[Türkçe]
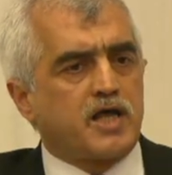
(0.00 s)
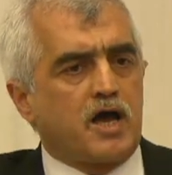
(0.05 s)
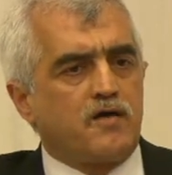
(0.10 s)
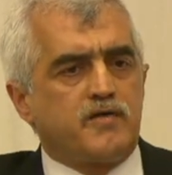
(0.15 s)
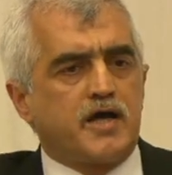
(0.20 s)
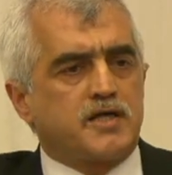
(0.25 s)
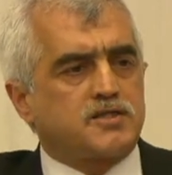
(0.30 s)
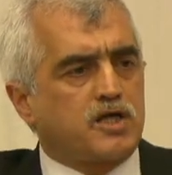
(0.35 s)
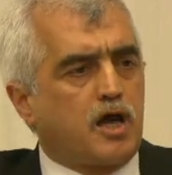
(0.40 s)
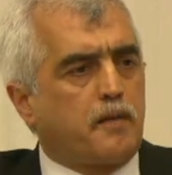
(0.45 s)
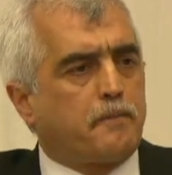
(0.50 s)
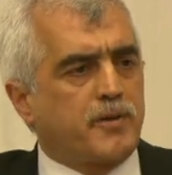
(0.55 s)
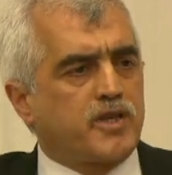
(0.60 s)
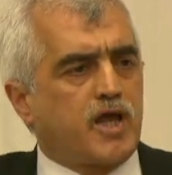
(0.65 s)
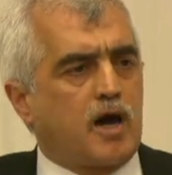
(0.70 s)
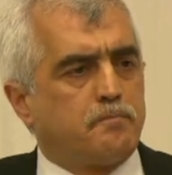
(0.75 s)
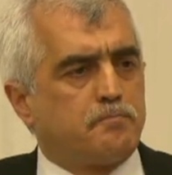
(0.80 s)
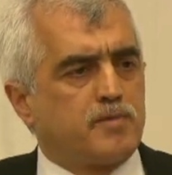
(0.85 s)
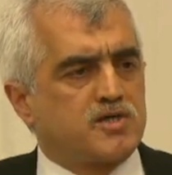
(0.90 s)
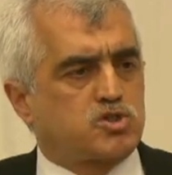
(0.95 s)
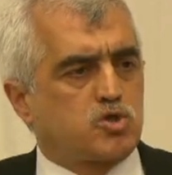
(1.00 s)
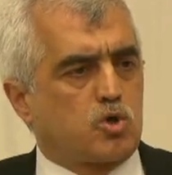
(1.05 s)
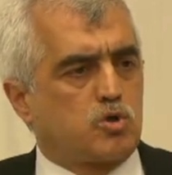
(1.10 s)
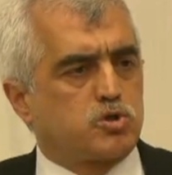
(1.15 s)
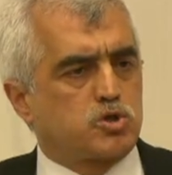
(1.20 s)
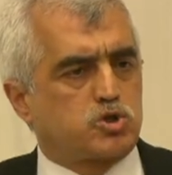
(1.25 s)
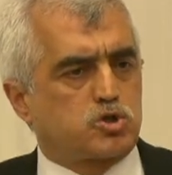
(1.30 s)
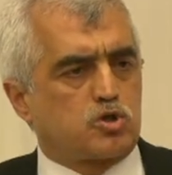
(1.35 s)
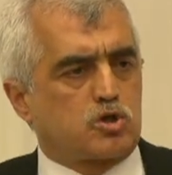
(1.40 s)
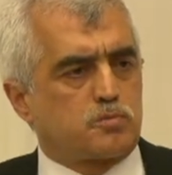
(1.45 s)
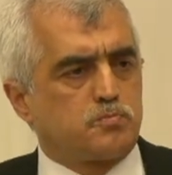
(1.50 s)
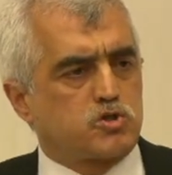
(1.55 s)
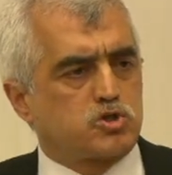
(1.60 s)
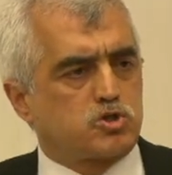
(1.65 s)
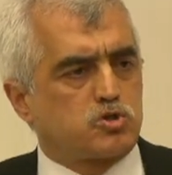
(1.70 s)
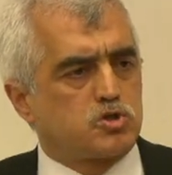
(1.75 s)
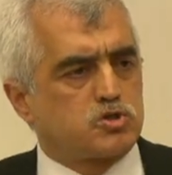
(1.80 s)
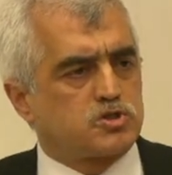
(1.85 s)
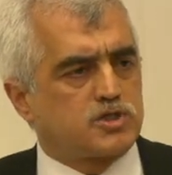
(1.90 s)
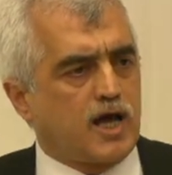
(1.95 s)
devlet yapılanması
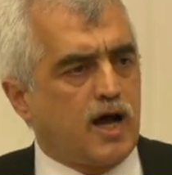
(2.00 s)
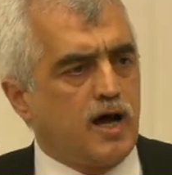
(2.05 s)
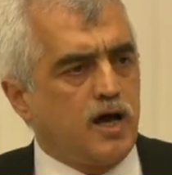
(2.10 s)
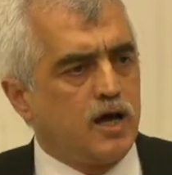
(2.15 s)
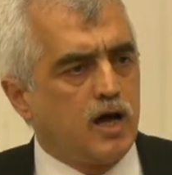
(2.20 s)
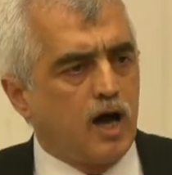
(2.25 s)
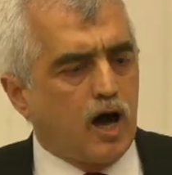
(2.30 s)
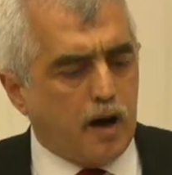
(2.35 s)
oluşturmuşsunuz ya.